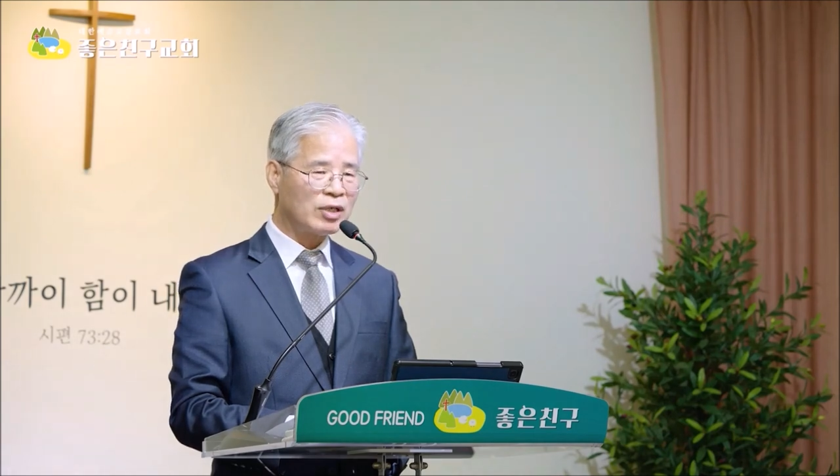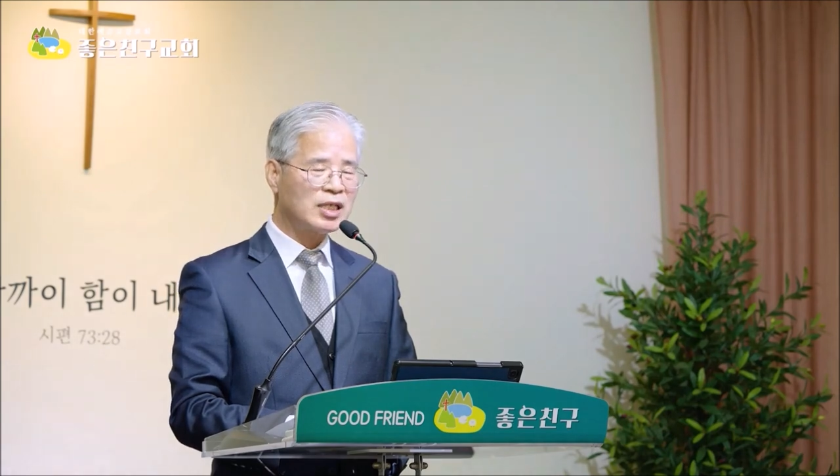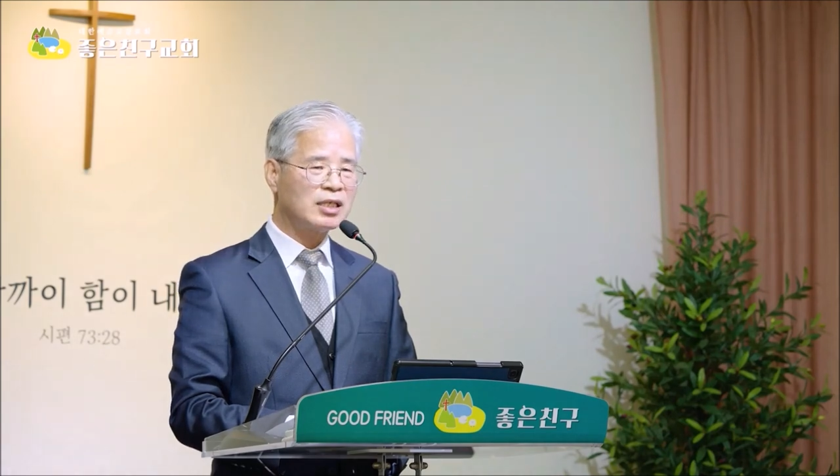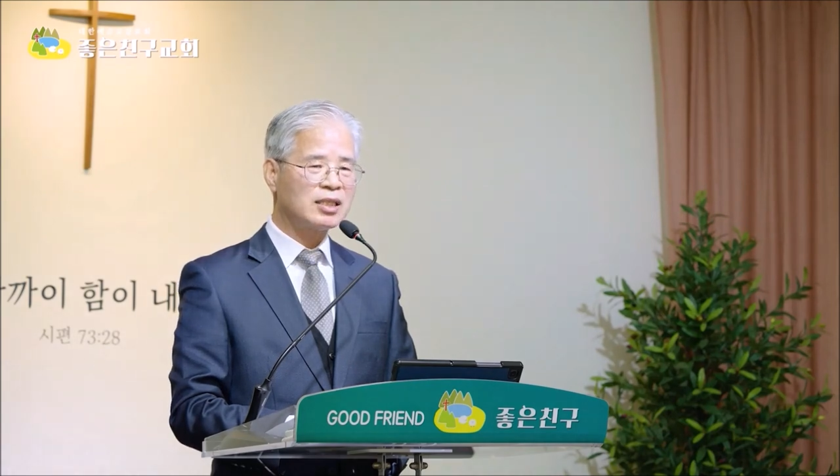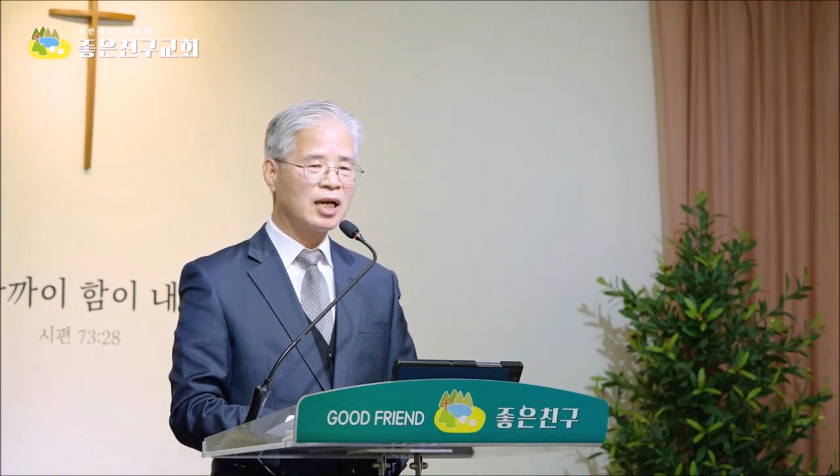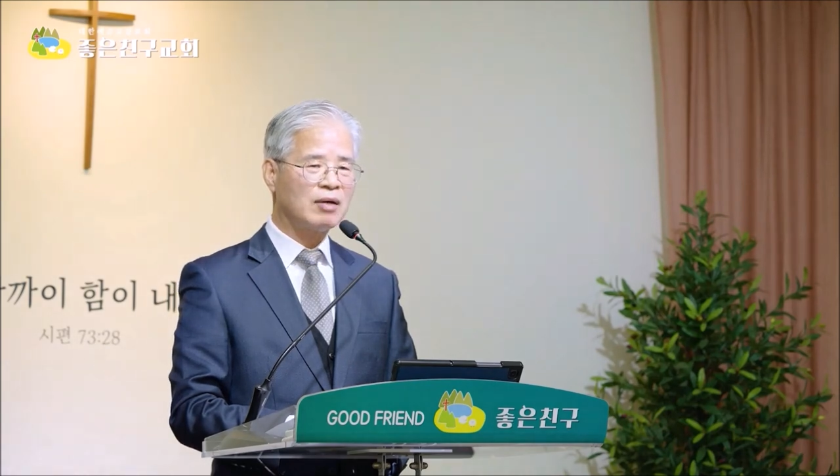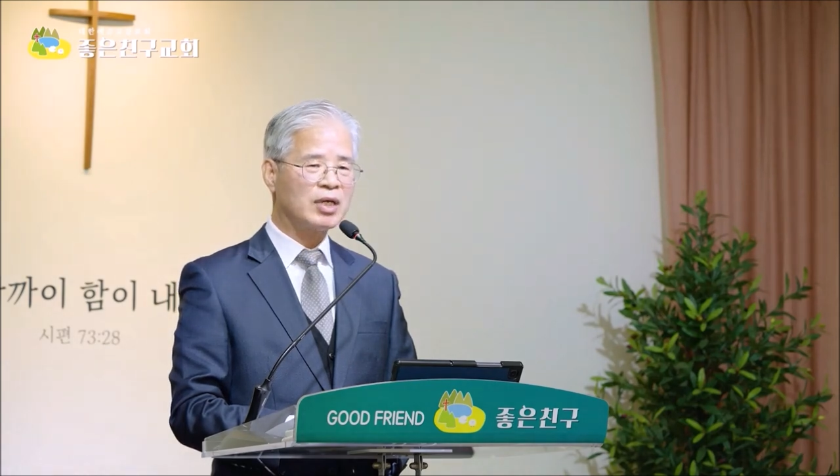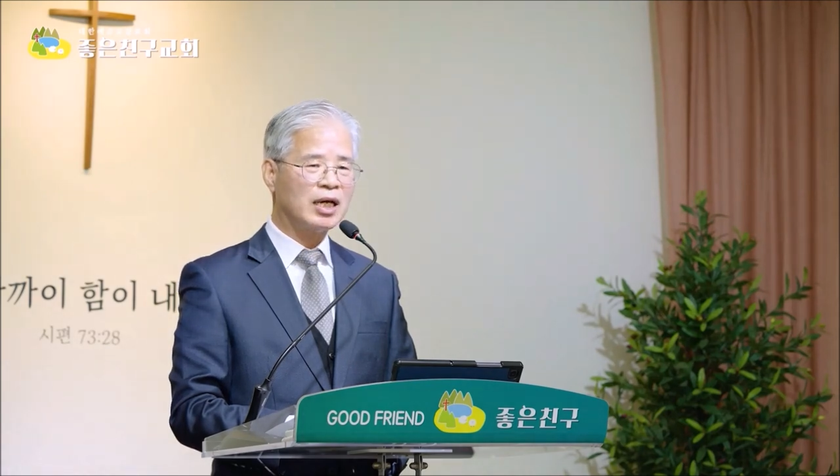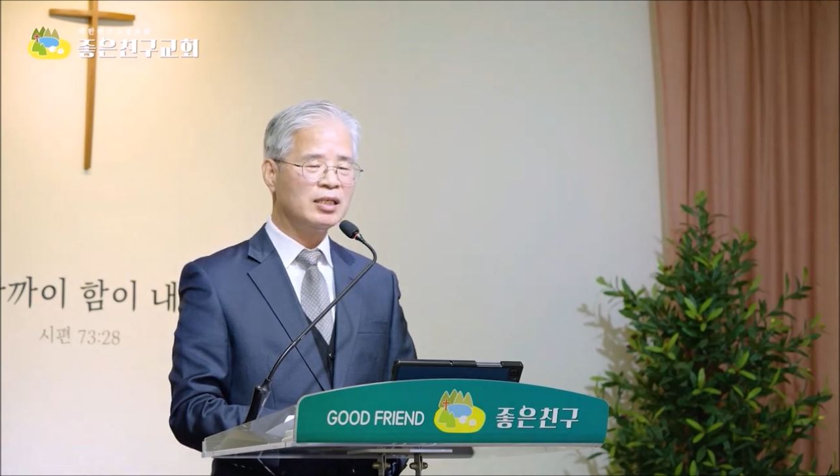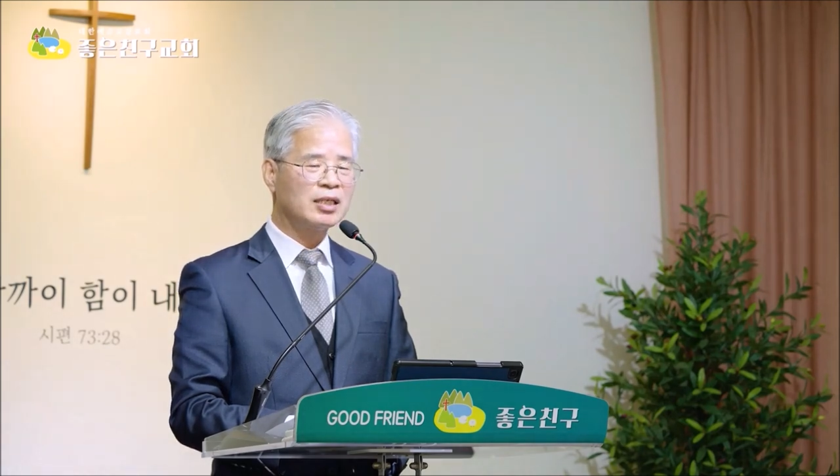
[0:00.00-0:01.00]
괜찮은
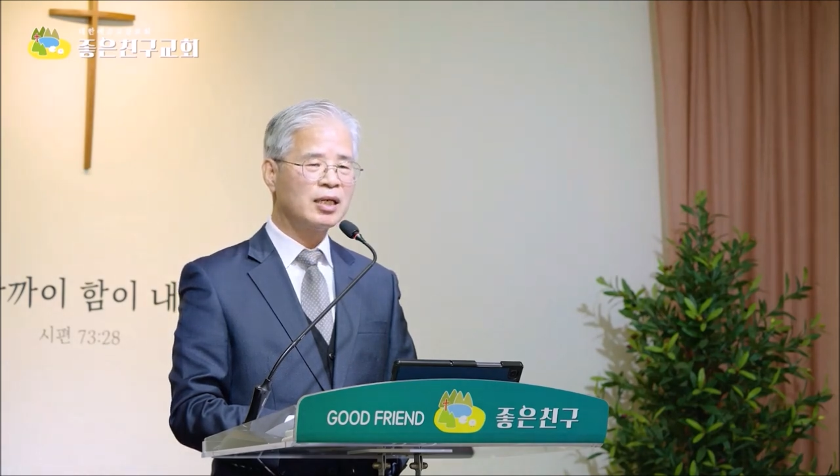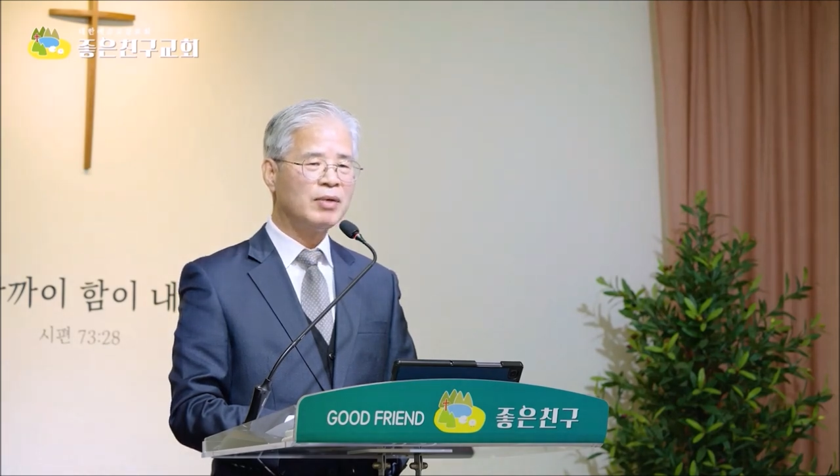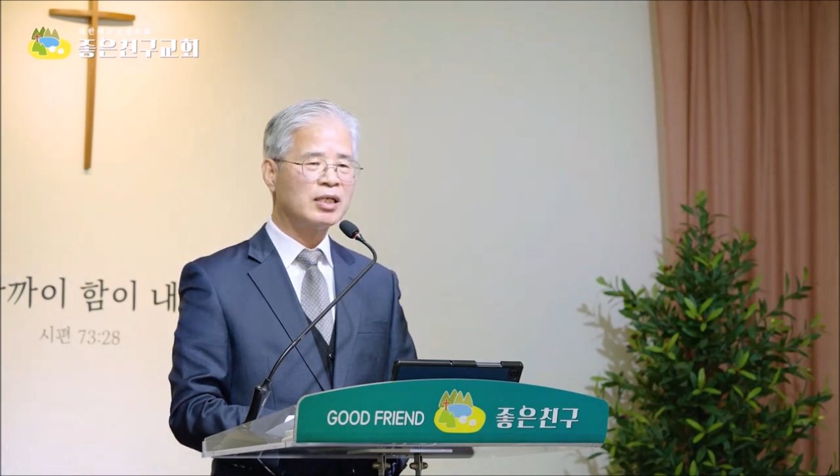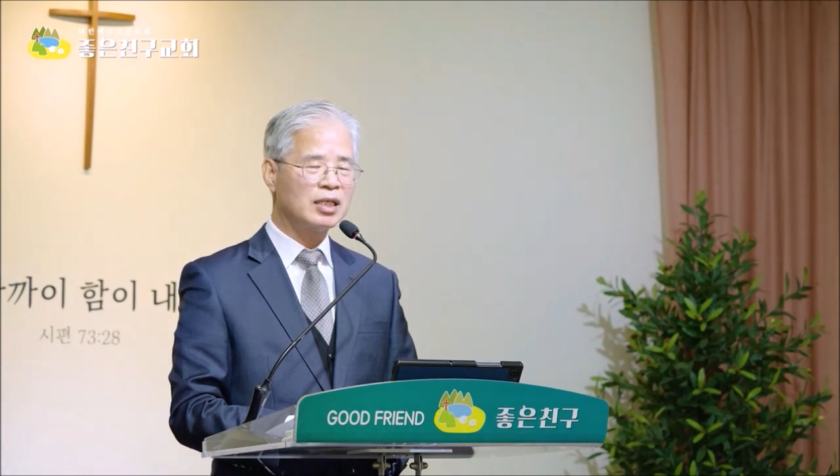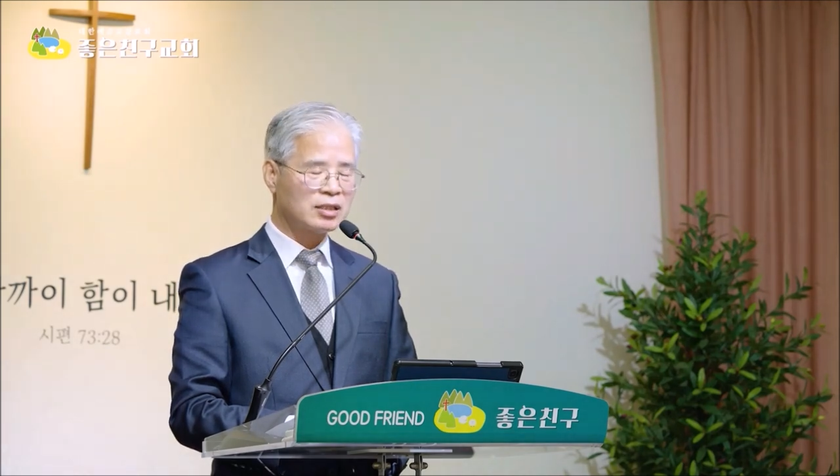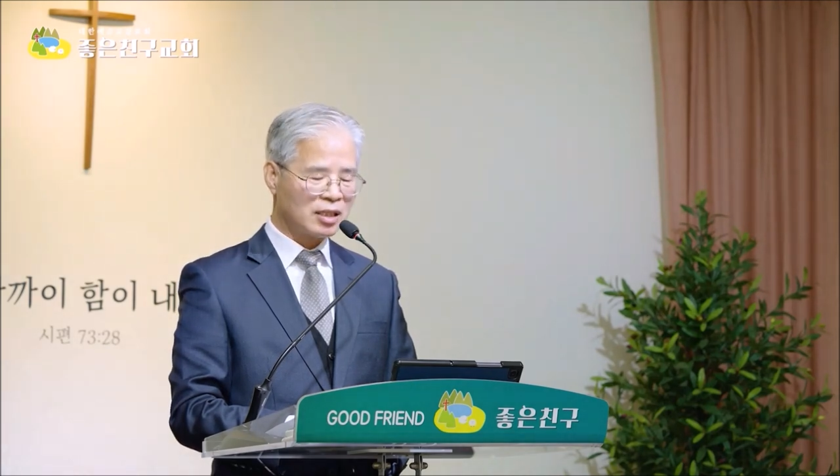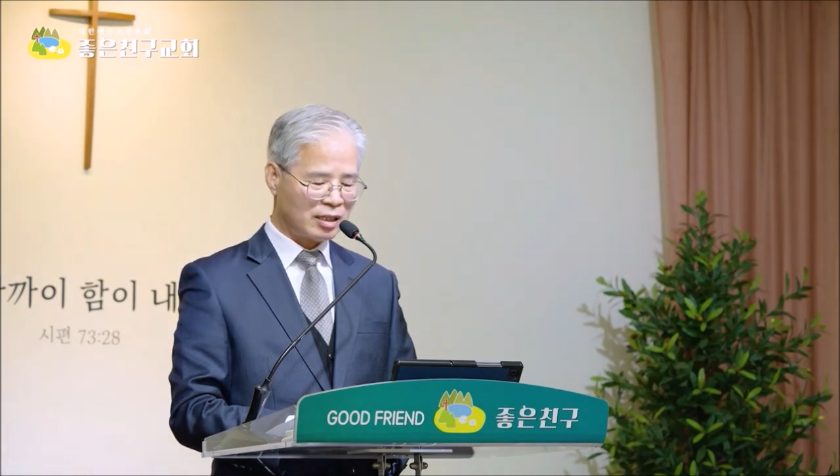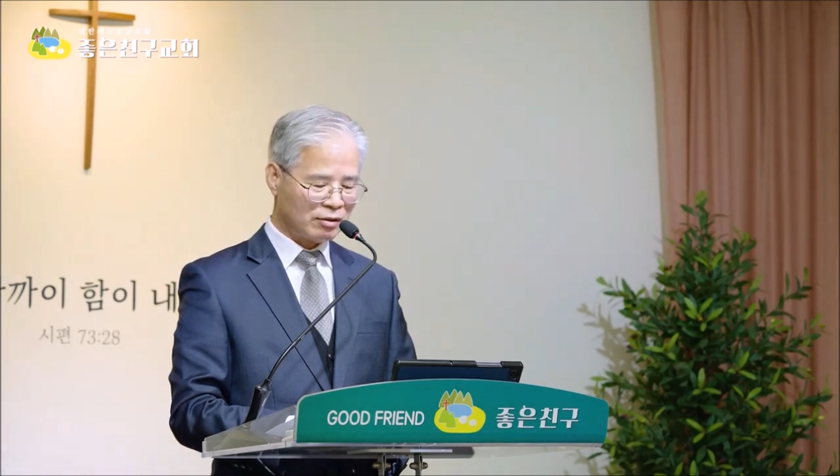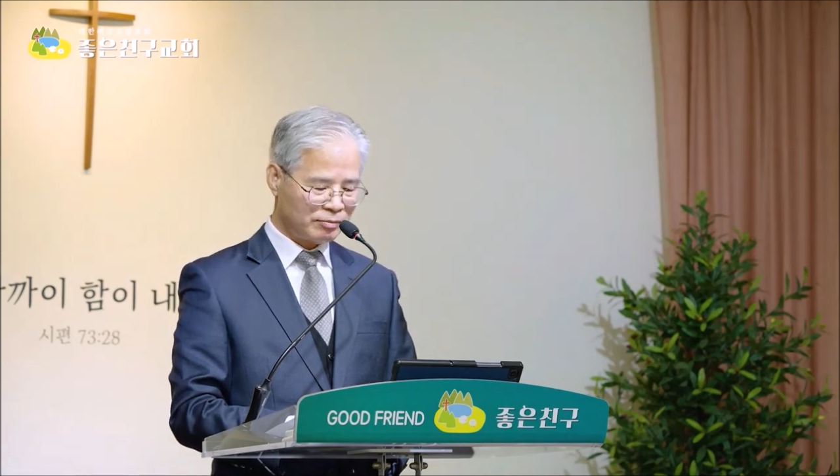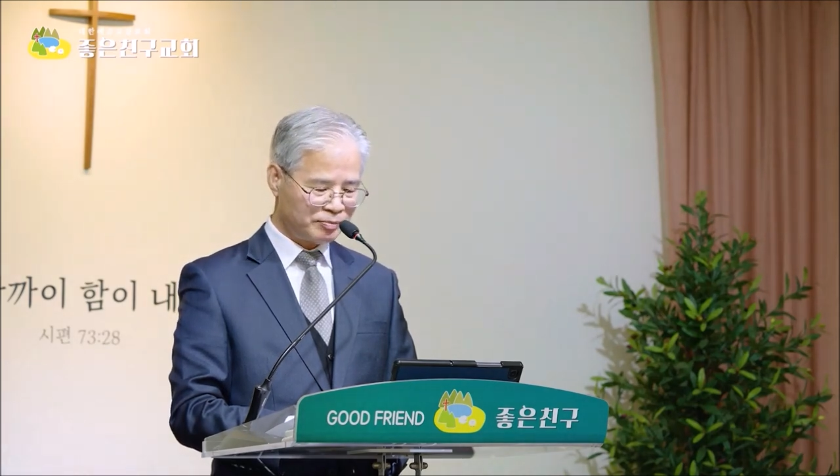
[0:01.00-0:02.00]
사람이야. 이렇게 말을
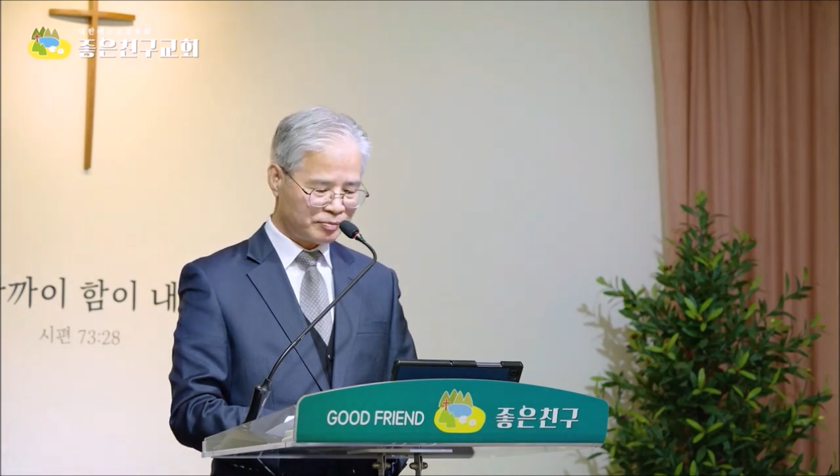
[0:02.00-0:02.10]
했을까요?